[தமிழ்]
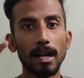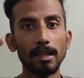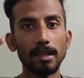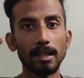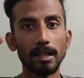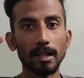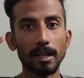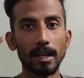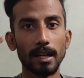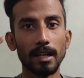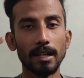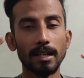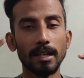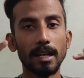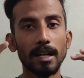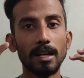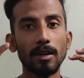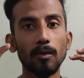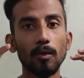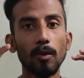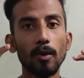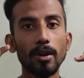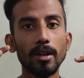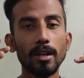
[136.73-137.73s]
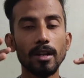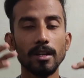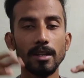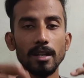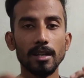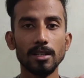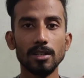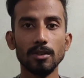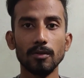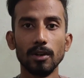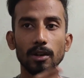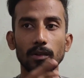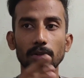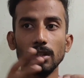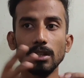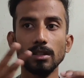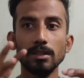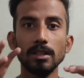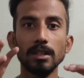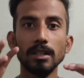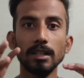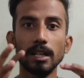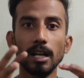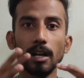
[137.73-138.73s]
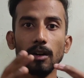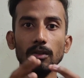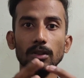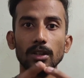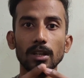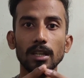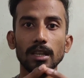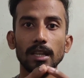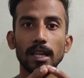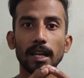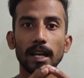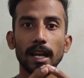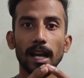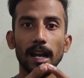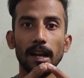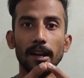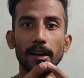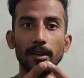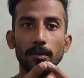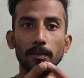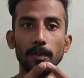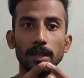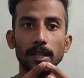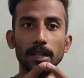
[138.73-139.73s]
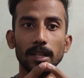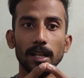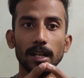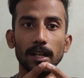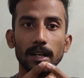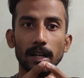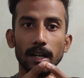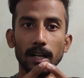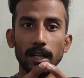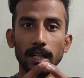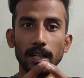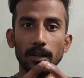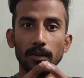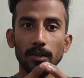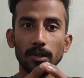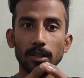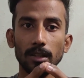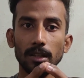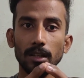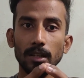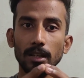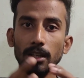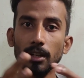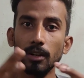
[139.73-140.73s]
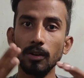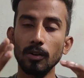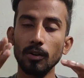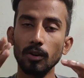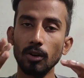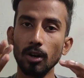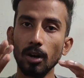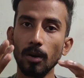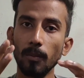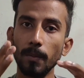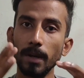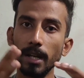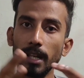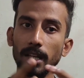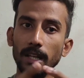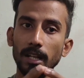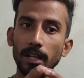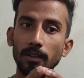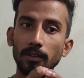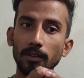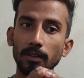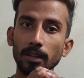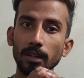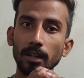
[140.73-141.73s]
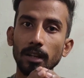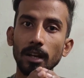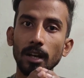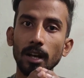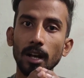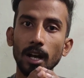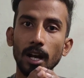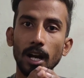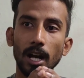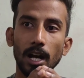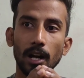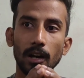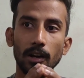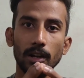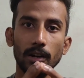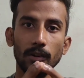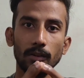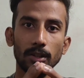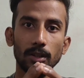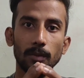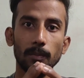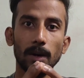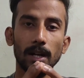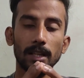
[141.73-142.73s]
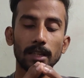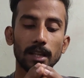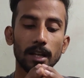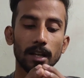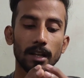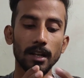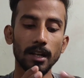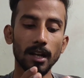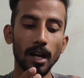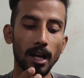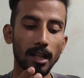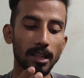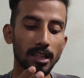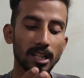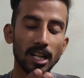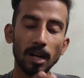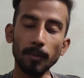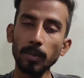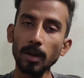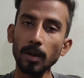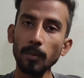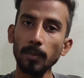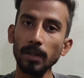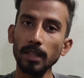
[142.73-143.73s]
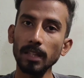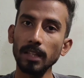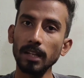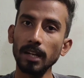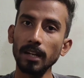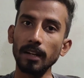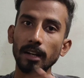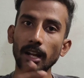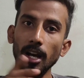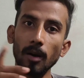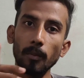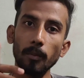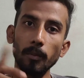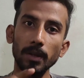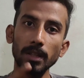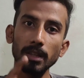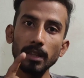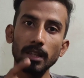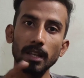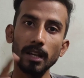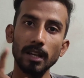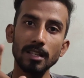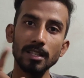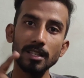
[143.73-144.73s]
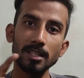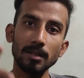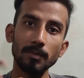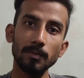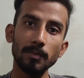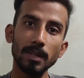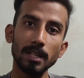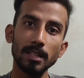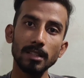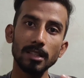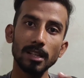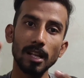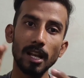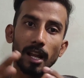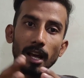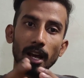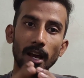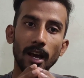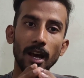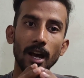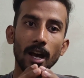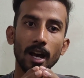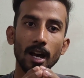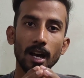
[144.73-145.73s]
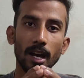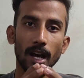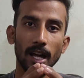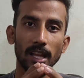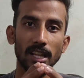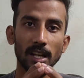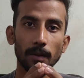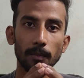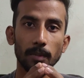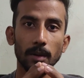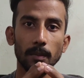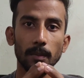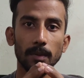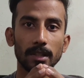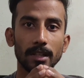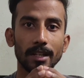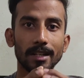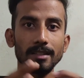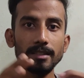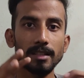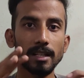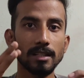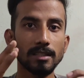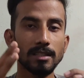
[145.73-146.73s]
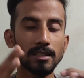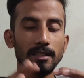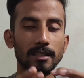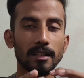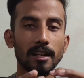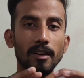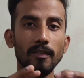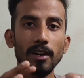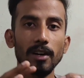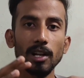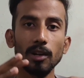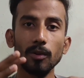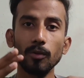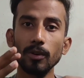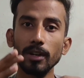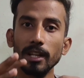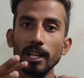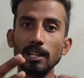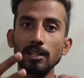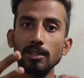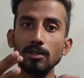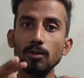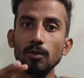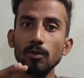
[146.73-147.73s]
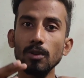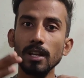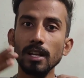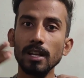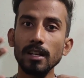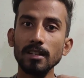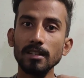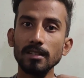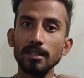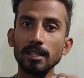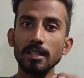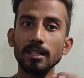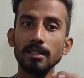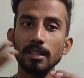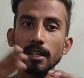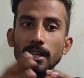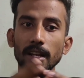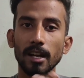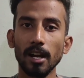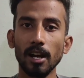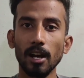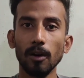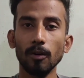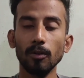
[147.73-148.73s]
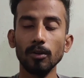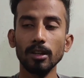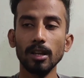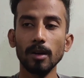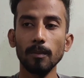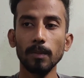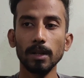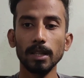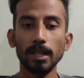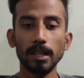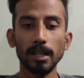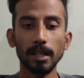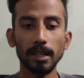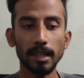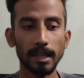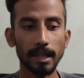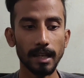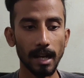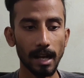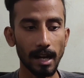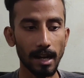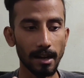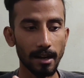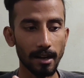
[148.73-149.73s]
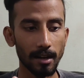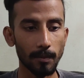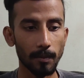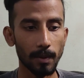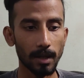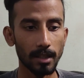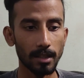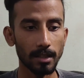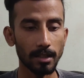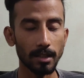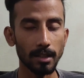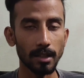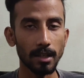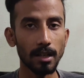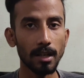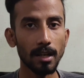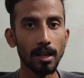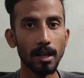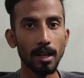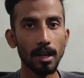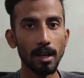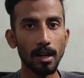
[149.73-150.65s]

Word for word: அந்த கரெக்டான ஓரியன்டேஷனோட வந்து சிங்க் ஆகுது இந்த கேலண்டர் பார்த்திங்கன்னா கரெக்டாக வந்து இருக்கணும் அப்படிங்கிறது வந்து அவரை வந்து பார்த்தாரு அதுக்கப்புறம் பார்த்திங்கன்னா நாற்பத்தஞ்சு பிசியில் அதுக்கப்புறம் பார்த்திங்கன்னா சக்ஸஸராக வரக்கூடிய ஜூலியன் சீசர் அவர் தான் பார்த்திங்கன்னா இந்த கேலண்டரை பார்த்துட்டு